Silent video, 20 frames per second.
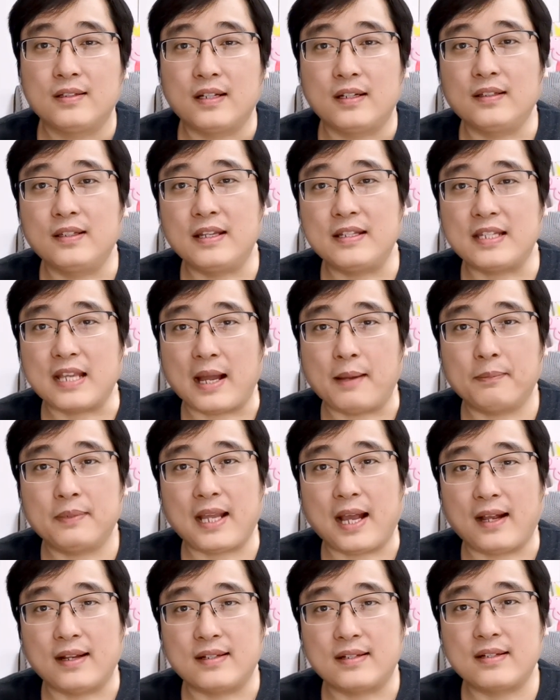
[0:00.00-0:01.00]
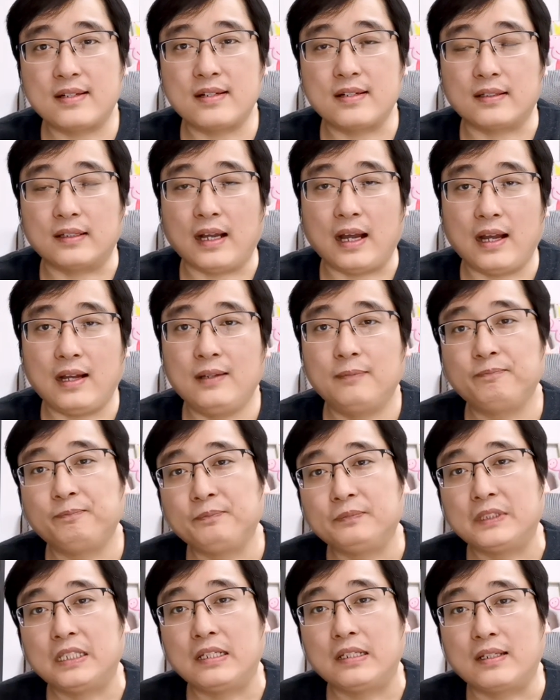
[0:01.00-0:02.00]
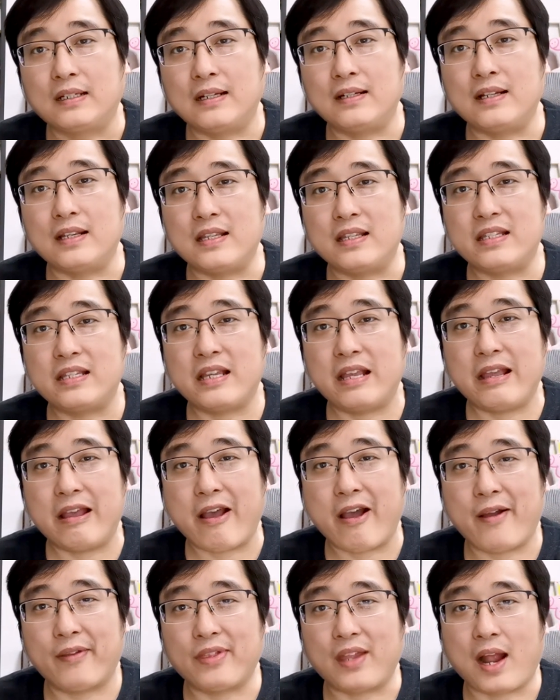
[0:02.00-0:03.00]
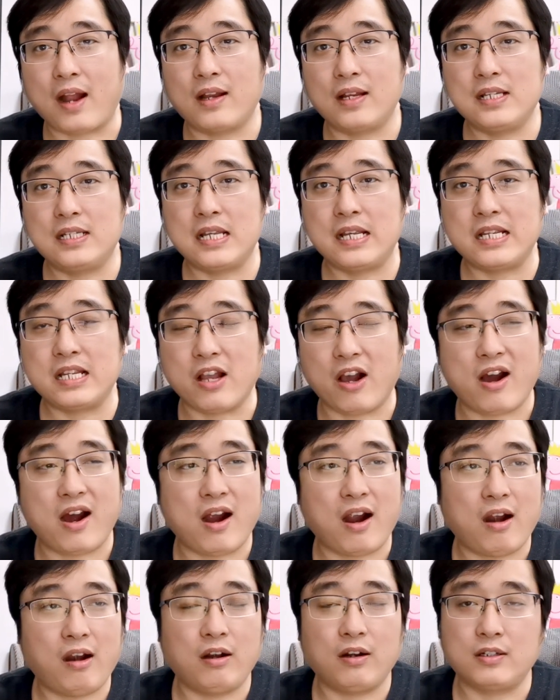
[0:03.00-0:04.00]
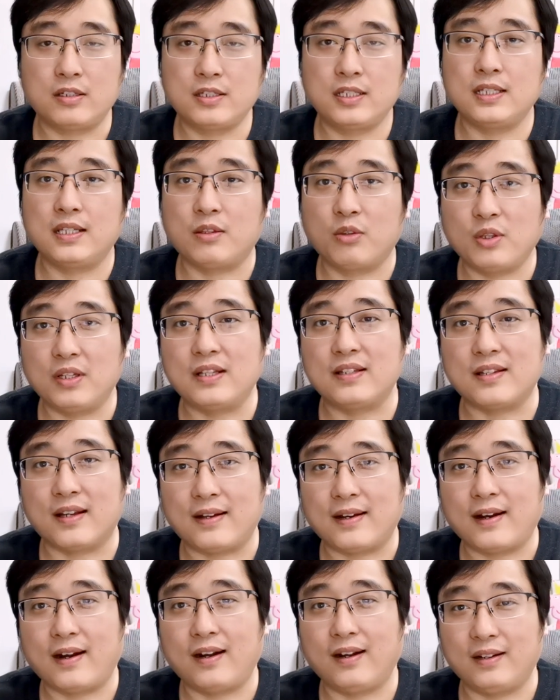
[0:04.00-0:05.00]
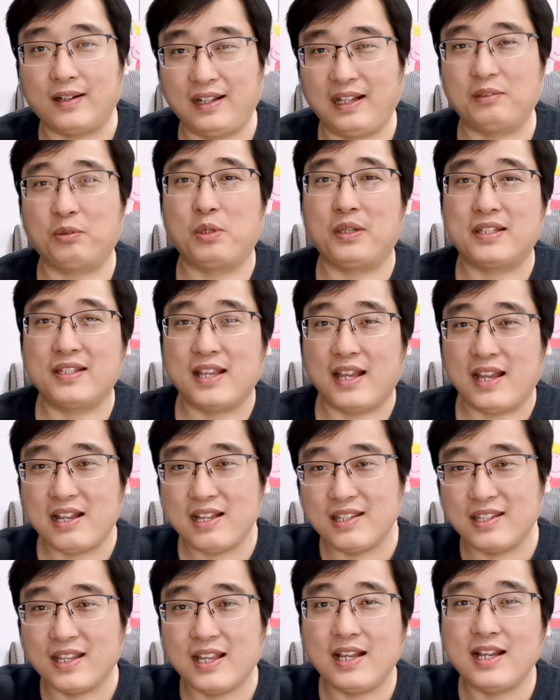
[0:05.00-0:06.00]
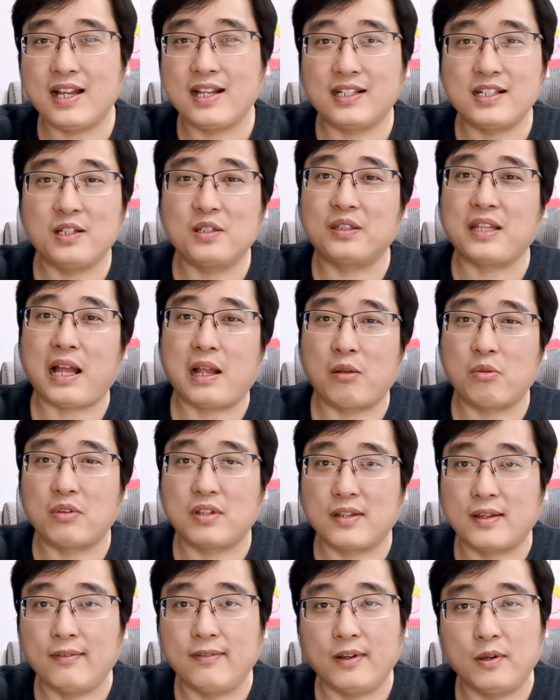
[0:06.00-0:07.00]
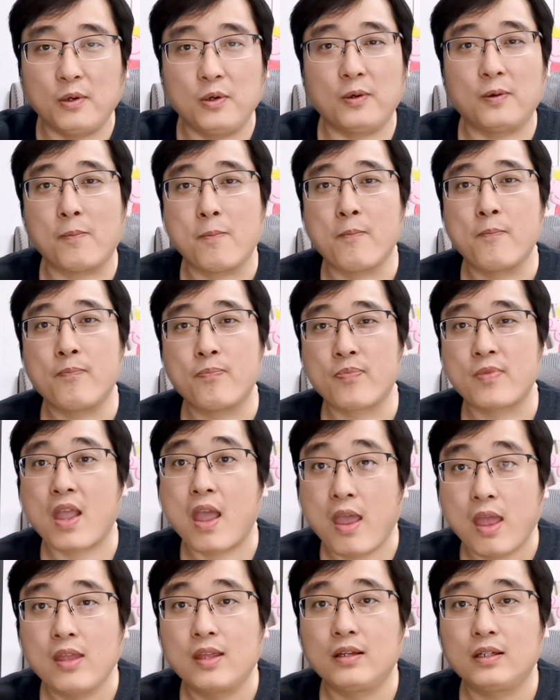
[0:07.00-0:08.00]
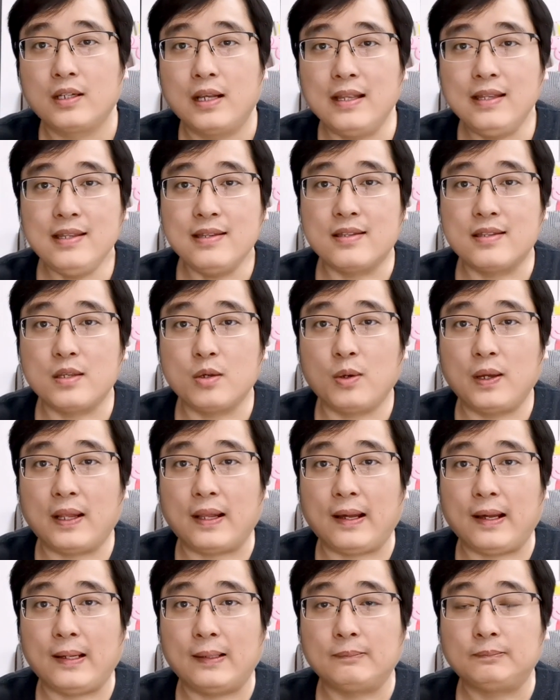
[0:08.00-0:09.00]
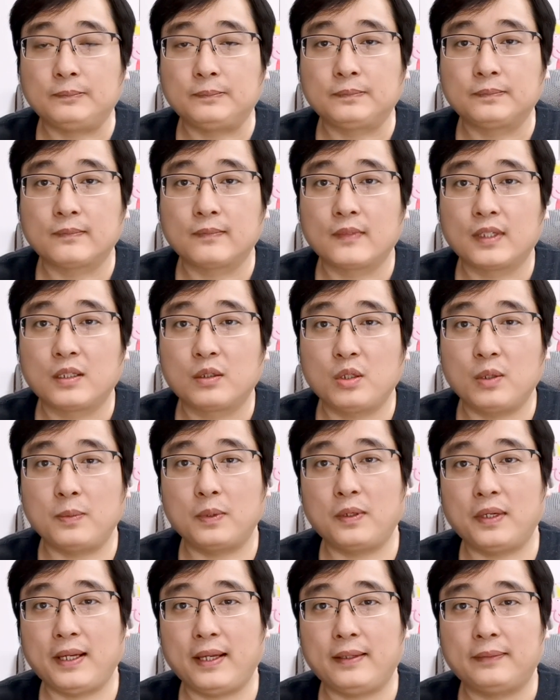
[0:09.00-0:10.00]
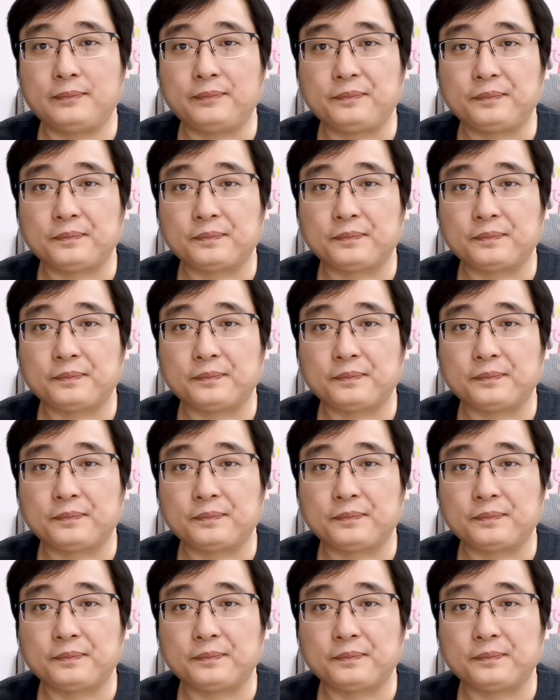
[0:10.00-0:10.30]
成天假模假式的啊，跟着一些啊，拿着一些小孩儿，十几岁的小孩儿来兑现啊。你看看这些大陆的小粉红，给你机会了，对不对？